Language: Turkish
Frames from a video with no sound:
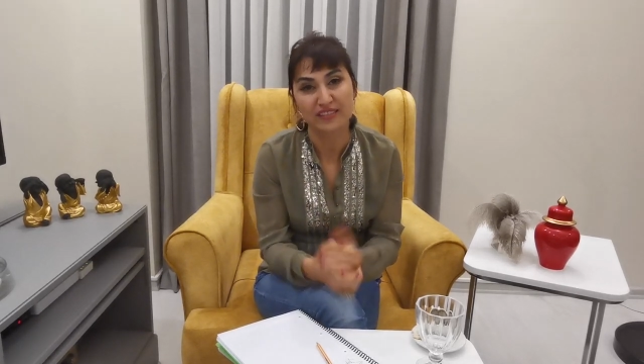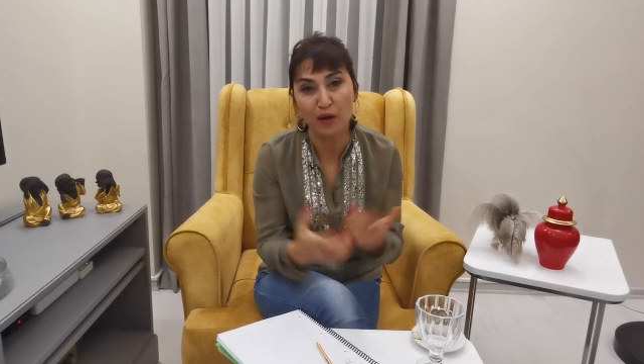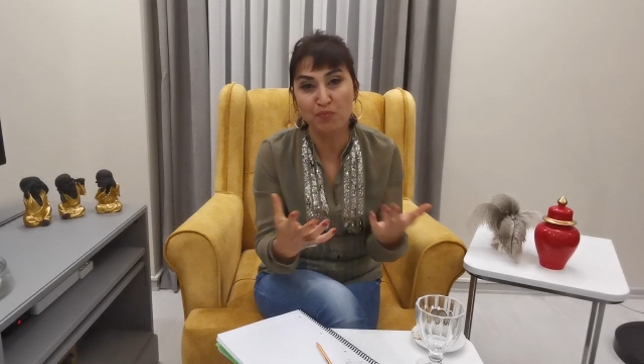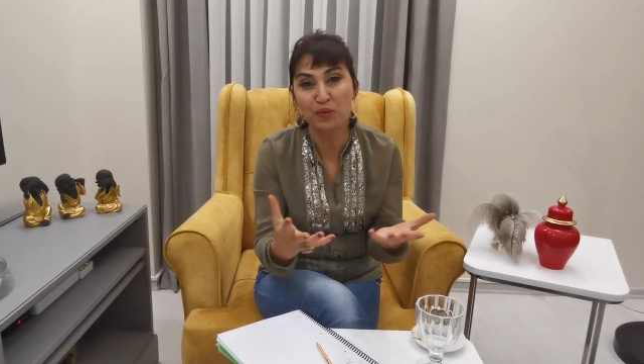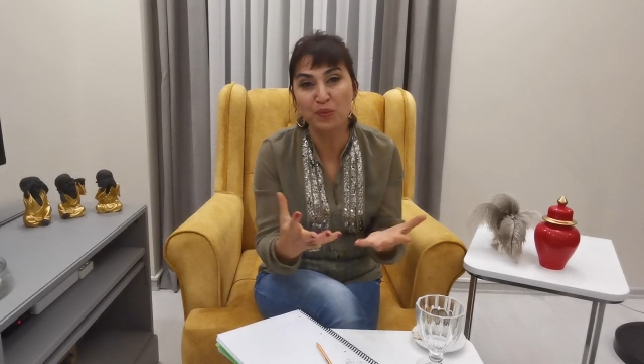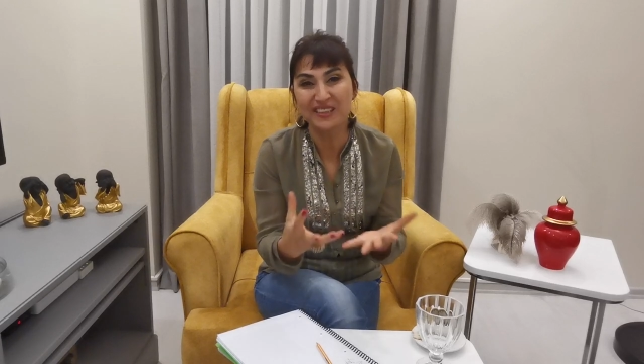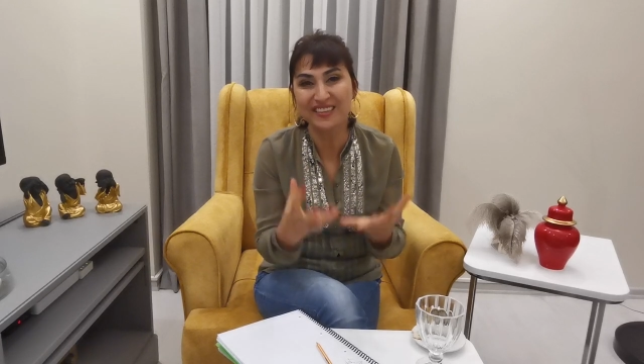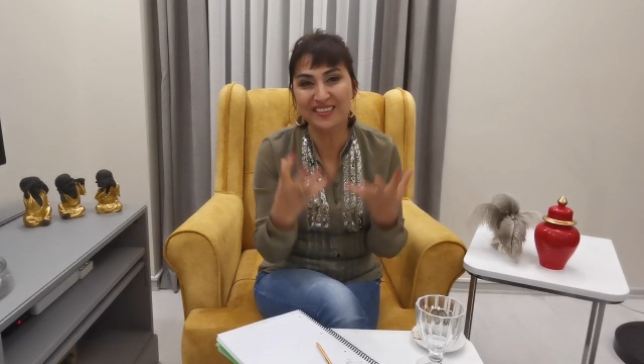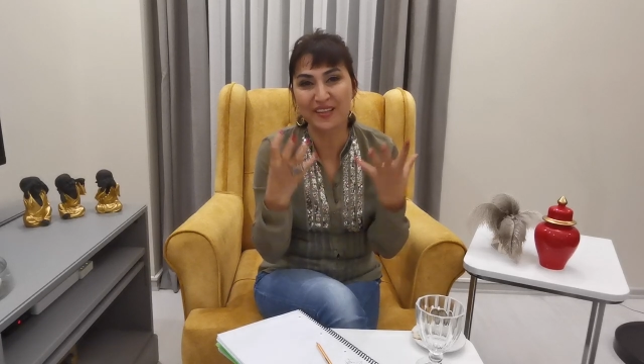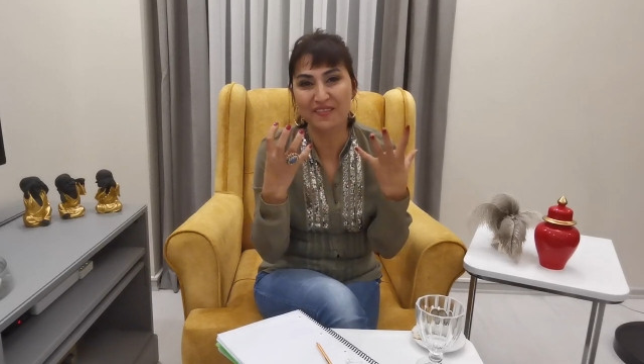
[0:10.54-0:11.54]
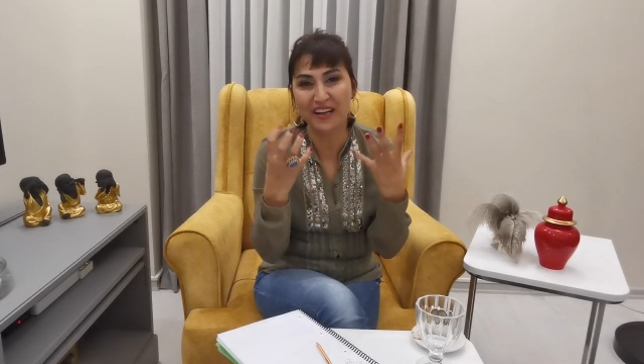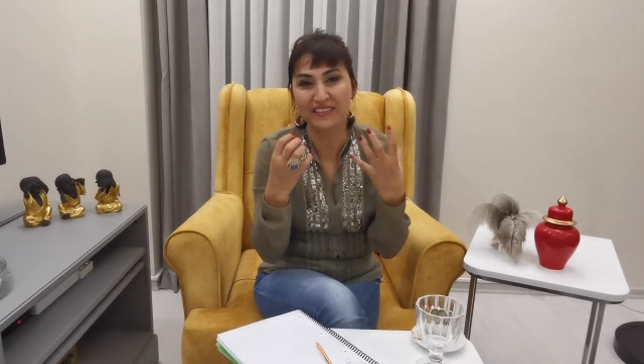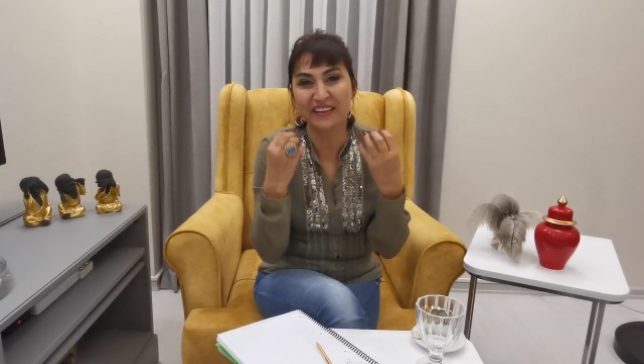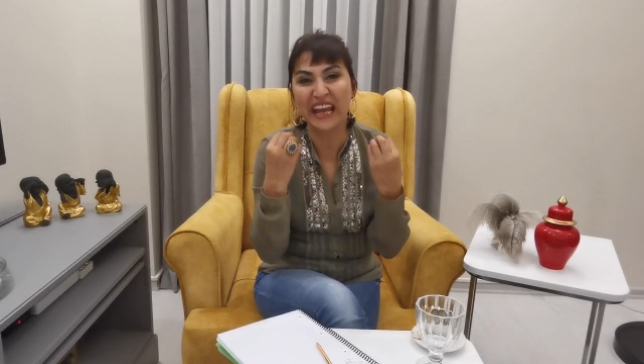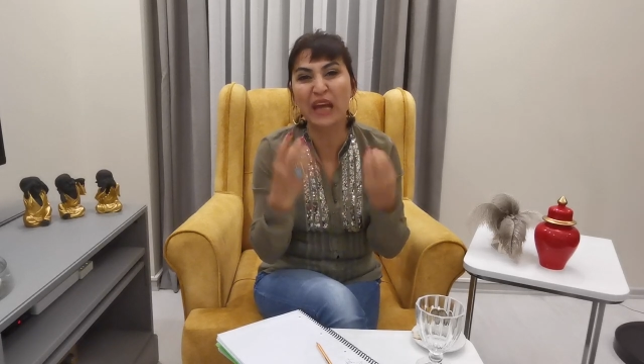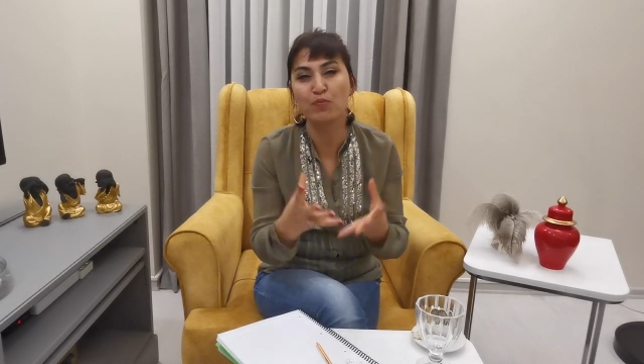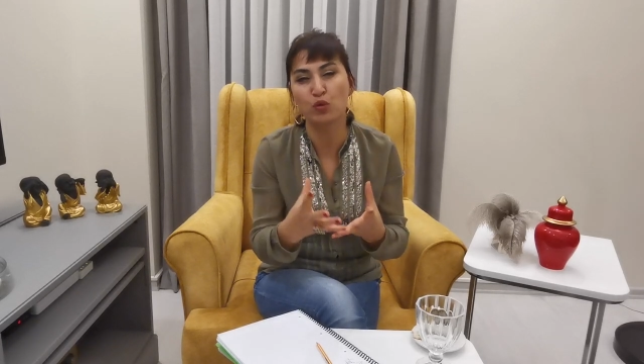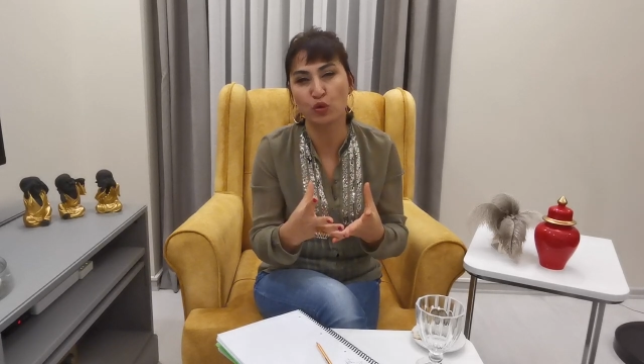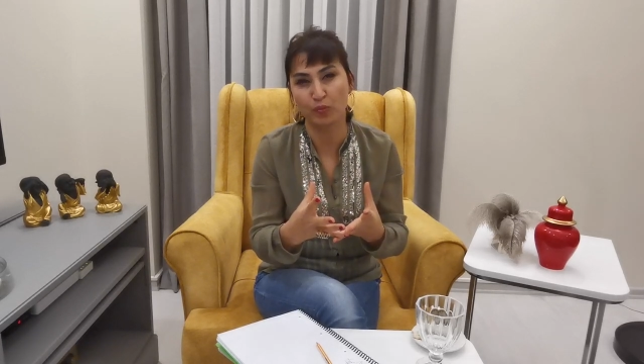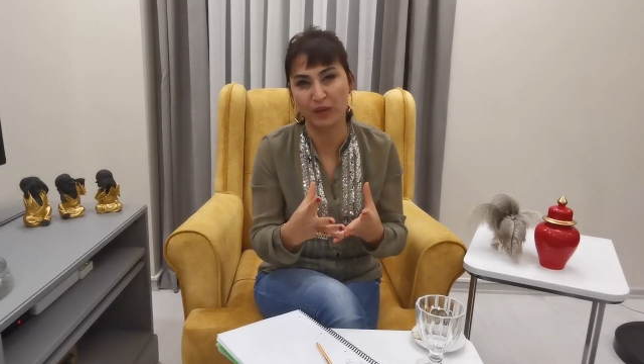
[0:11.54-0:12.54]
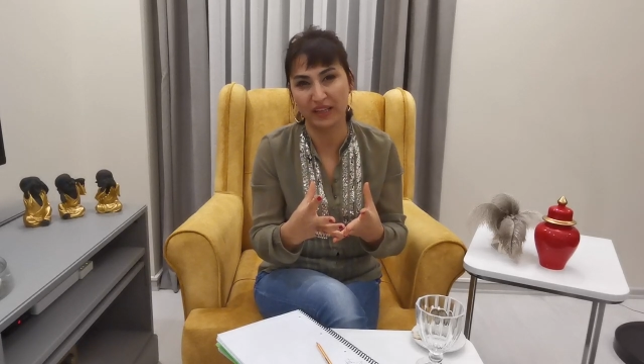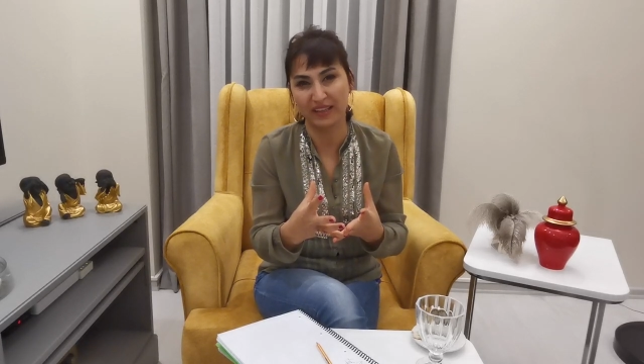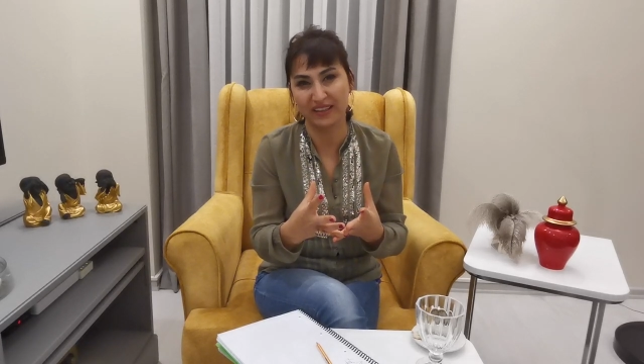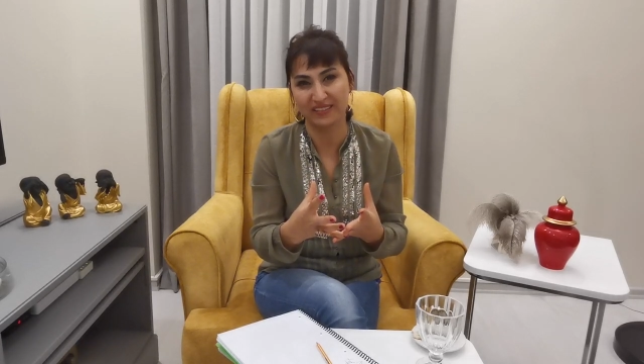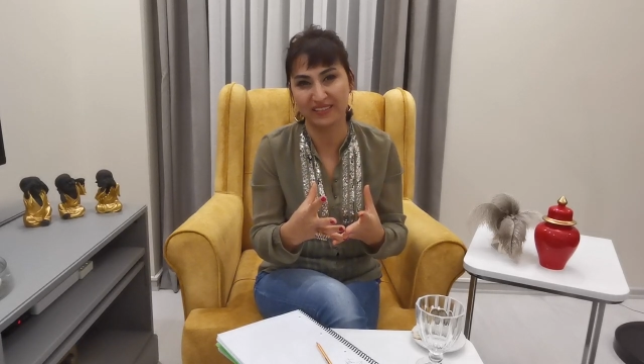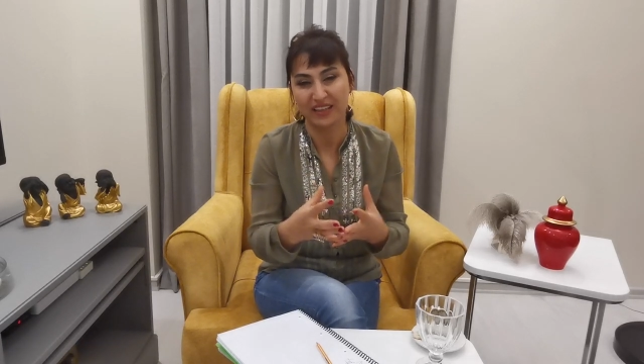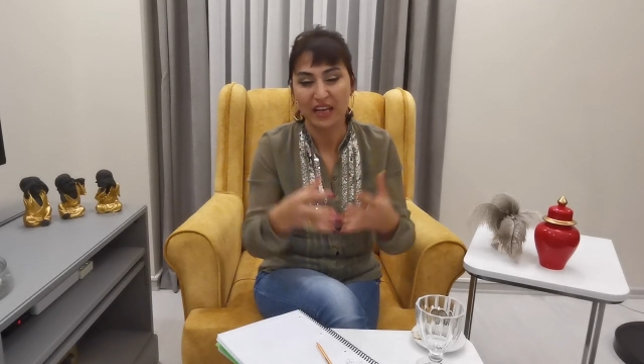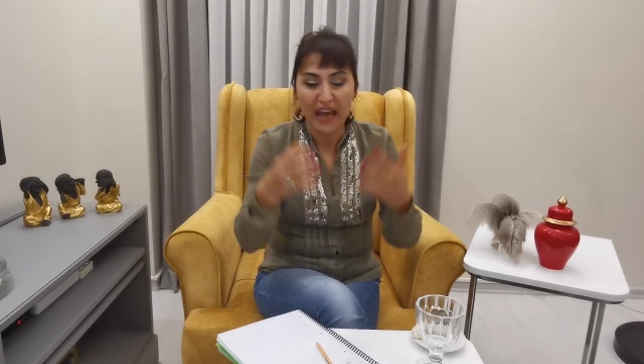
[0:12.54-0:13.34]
Rabbimin size verdiği en büyük bereket.